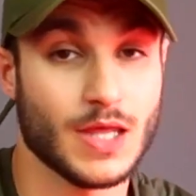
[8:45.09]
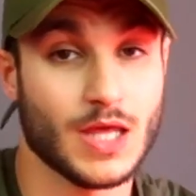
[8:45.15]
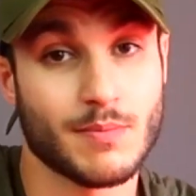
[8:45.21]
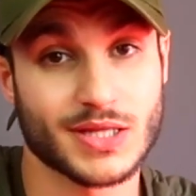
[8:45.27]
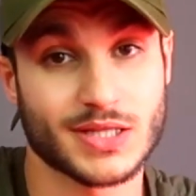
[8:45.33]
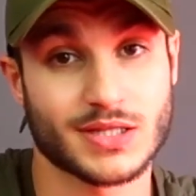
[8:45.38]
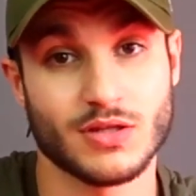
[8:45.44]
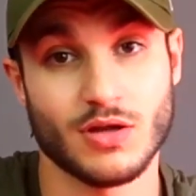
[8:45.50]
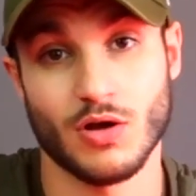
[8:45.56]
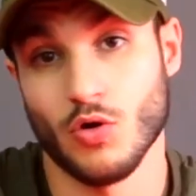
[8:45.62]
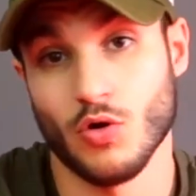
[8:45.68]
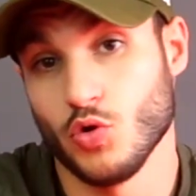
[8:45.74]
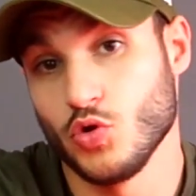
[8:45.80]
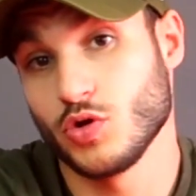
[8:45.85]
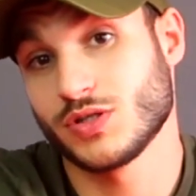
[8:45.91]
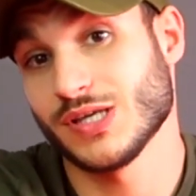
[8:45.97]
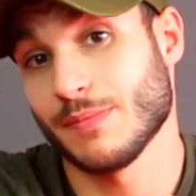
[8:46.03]
Et maintenant,
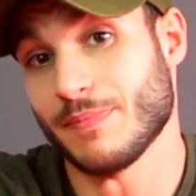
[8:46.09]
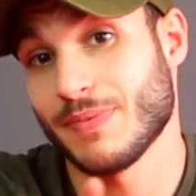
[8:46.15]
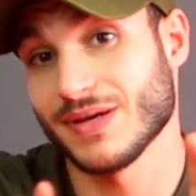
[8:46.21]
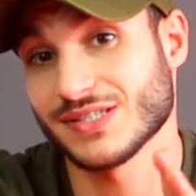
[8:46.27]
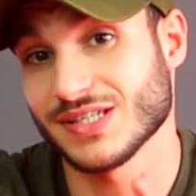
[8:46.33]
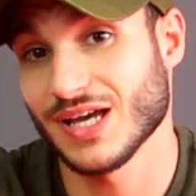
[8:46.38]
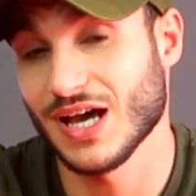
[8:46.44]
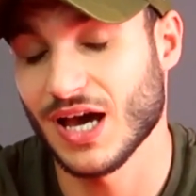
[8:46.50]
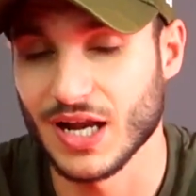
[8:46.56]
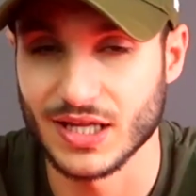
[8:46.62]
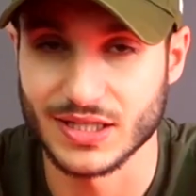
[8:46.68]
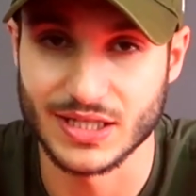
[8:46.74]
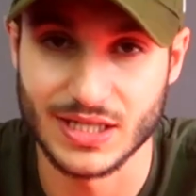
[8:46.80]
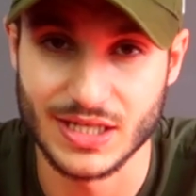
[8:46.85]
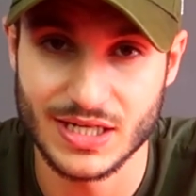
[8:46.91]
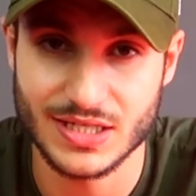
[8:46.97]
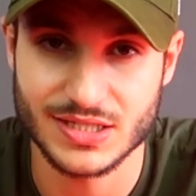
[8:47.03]
au lieu que ça passe à la
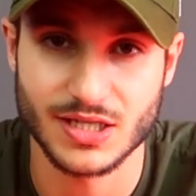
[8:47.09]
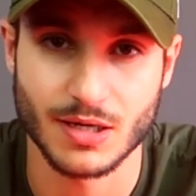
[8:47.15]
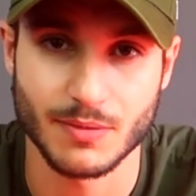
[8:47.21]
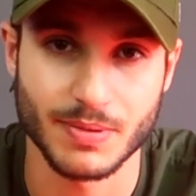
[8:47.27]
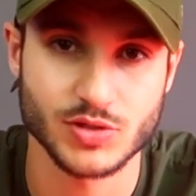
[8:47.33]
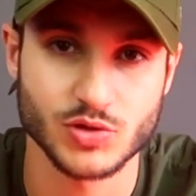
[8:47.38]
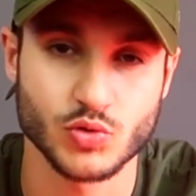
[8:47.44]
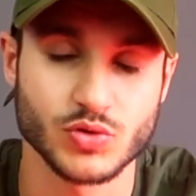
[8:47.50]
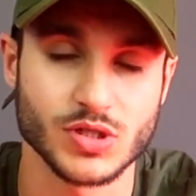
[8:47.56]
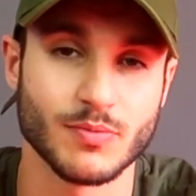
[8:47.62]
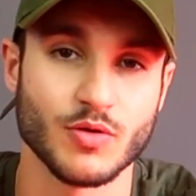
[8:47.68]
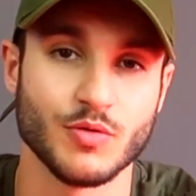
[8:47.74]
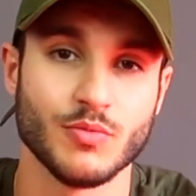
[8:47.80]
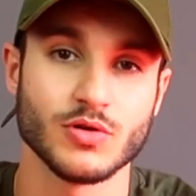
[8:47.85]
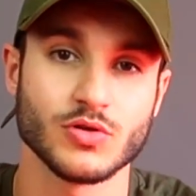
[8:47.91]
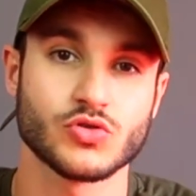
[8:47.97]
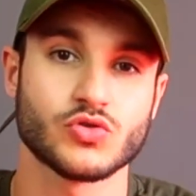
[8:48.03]
télé, ça passe tout
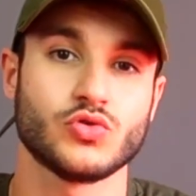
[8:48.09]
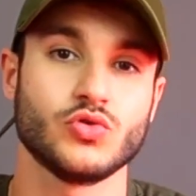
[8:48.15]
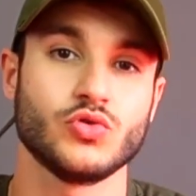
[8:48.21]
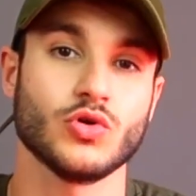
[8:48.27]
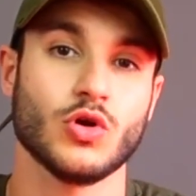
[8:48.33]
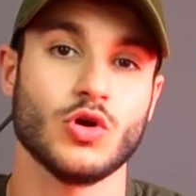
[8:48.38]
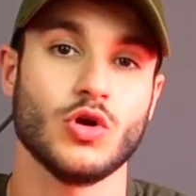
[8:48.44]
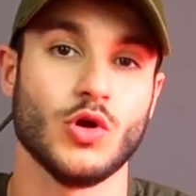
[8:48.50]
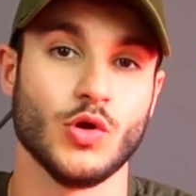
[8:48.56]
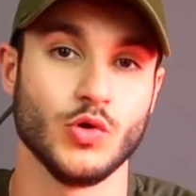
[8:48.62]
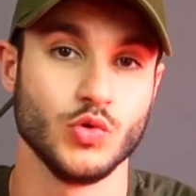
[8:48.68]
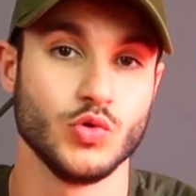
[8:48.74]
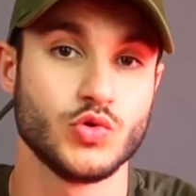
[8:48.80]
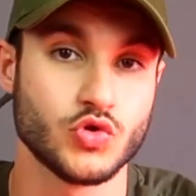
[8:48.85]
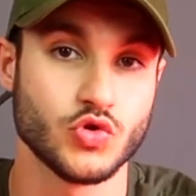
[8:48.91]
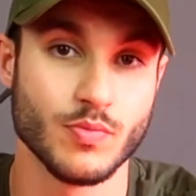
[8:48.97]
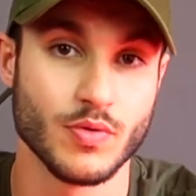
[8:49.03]
simplement sur
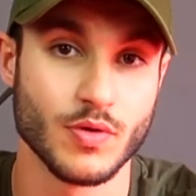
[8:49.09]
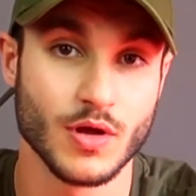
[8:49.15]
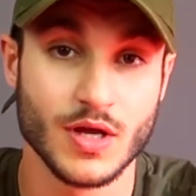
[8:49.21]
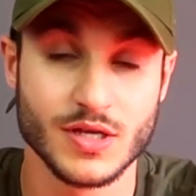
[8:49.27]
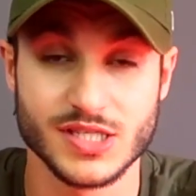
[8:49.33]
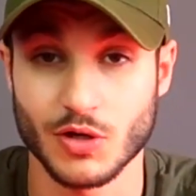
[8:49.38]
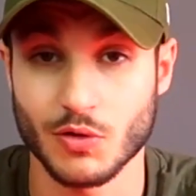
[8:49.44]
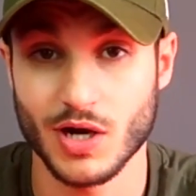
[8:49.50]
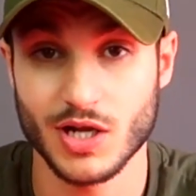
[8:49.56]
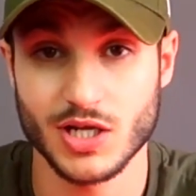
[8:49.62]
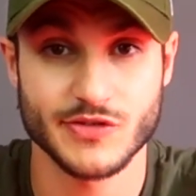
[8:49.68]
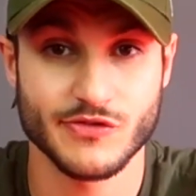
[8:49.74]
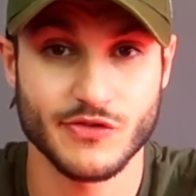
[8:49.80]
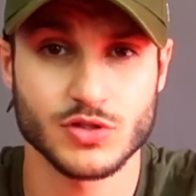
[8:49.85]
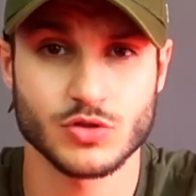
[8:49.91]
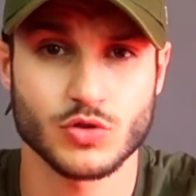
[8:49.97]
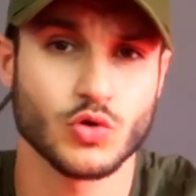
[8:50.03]
YouTube. C'est quoi la
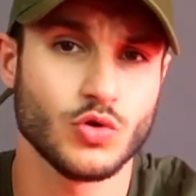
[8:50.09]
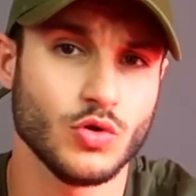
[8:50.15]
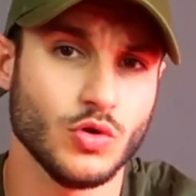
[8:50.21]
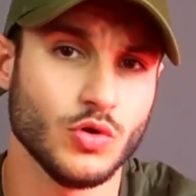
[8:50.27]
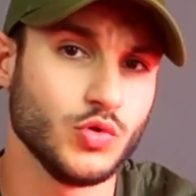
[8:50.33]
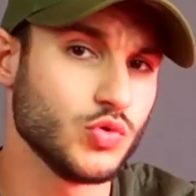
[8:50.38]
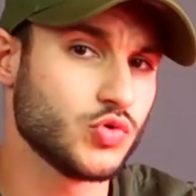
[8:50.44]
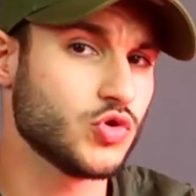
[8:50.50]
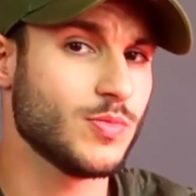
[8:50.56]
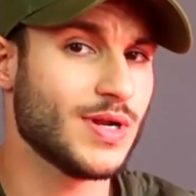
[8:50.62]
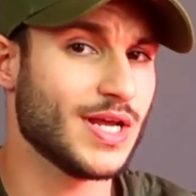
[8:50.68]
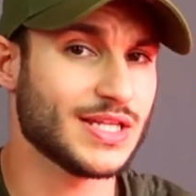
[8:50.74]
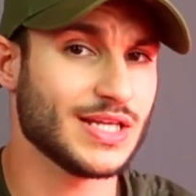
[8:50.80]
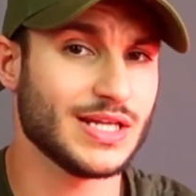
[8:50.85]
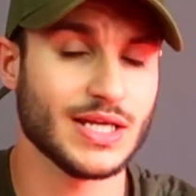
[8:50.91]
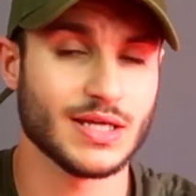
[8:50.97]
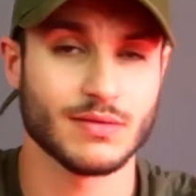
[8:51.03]
différence entre YouTube et
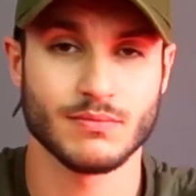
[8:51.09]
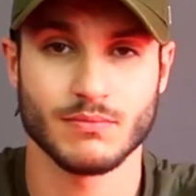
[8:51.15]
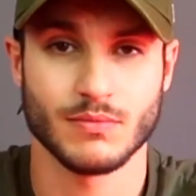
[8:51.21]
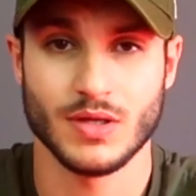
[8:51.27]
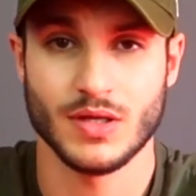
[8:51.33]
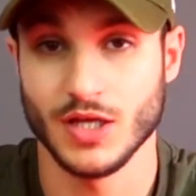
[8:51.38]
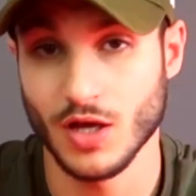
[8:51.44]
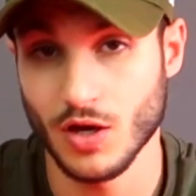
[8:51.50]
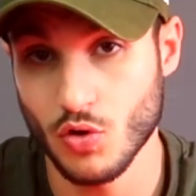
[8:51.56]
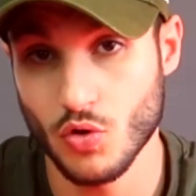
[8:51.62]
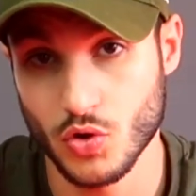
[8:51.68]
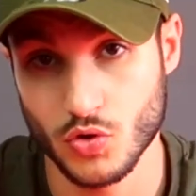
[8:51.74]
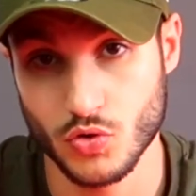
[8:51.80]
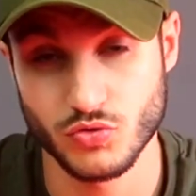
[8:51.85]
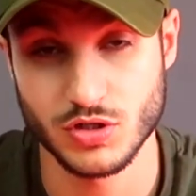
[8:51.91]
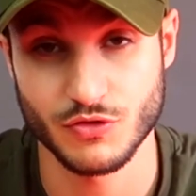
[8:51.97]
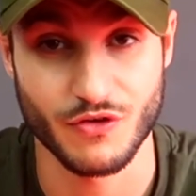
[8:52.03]
la télé il n'y a
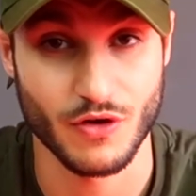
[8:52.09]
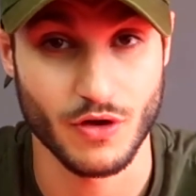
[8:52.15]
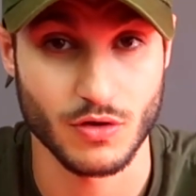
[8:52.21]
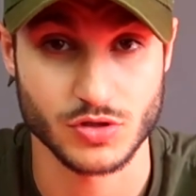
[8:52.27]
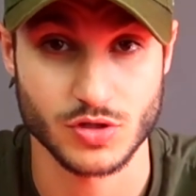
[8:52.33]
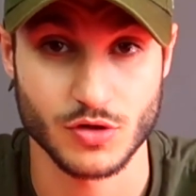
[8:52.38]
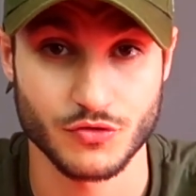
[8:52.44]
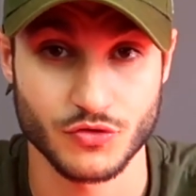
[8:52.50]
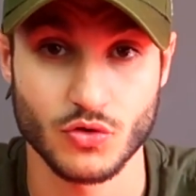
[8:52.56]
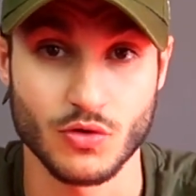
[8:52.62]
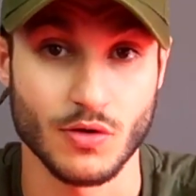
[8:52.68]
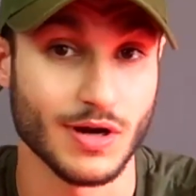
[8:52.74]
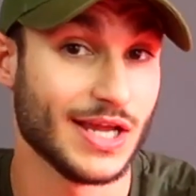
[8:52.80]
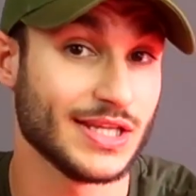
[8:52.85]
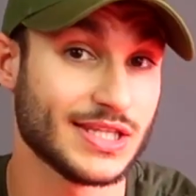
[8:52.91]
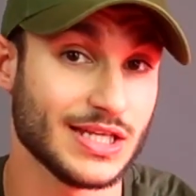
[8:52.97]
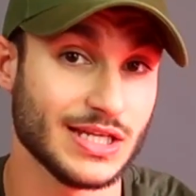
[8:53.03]
aucune différence, sauf que
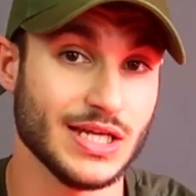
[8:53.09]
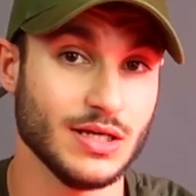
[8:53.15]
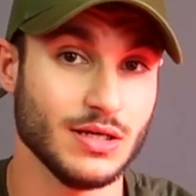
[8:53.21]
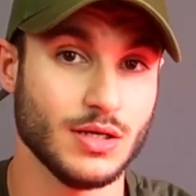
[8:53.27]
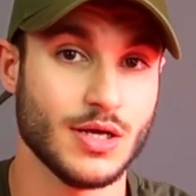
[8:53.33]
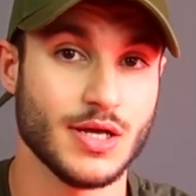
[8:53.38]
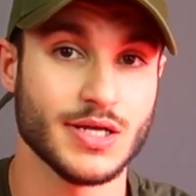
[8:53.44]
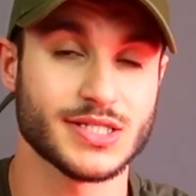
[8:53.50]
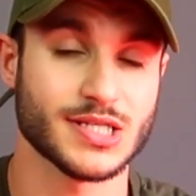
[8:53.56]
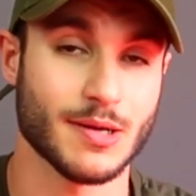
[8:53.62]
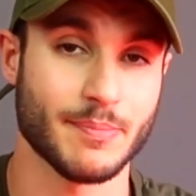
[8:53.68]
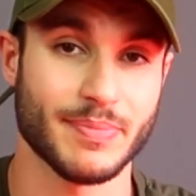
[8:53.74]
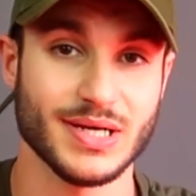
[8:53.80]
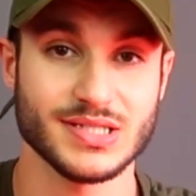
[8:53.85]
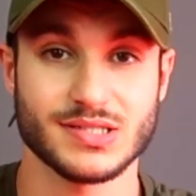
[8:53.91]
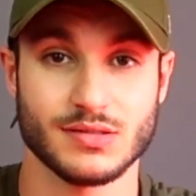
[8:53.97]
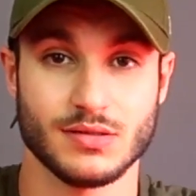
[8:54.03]
la télé, ça
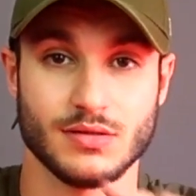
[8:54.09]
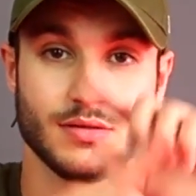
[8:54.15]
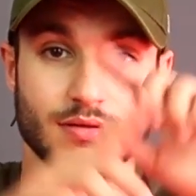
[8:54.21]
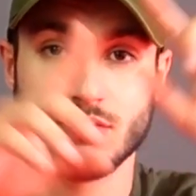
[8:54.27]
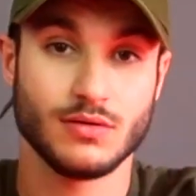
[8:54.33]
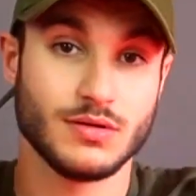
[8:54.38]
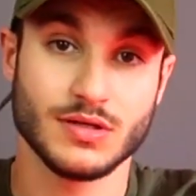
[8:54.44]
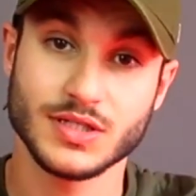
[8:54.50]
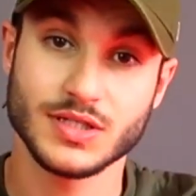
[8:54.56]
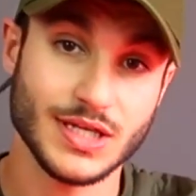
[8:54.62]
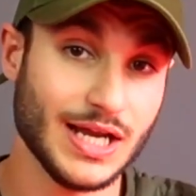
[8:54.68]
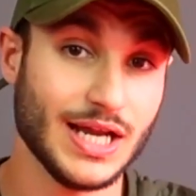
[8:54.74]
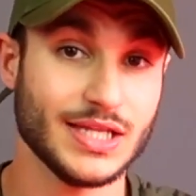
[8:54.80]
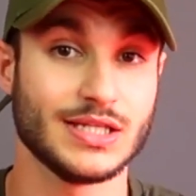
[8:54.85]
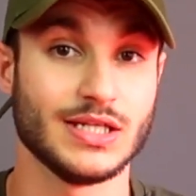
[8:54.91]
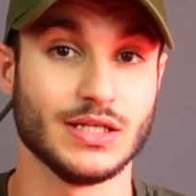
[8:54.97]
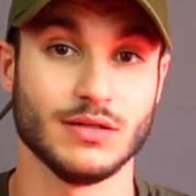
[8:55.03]
passe qu'à
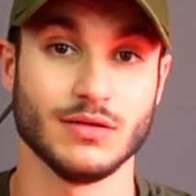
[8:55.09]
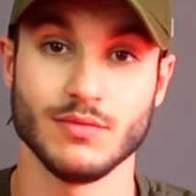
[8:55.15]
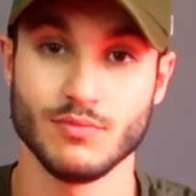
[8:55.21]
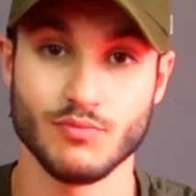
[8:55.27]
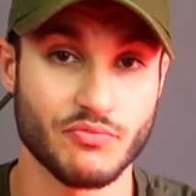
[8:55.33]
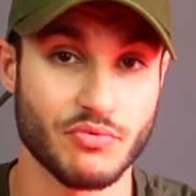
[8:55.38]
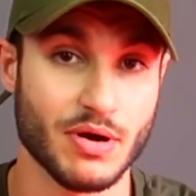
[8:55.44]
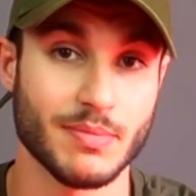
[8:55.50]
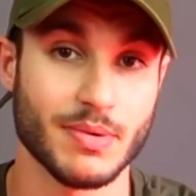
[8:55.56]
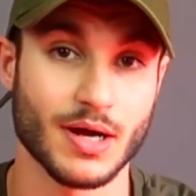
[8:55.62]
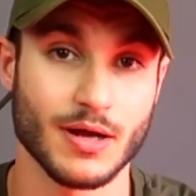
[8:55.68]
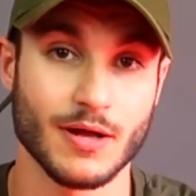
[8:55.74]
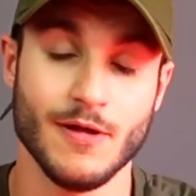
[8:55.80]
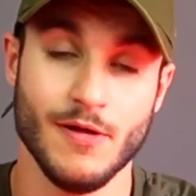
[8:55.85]
la télé, point barre.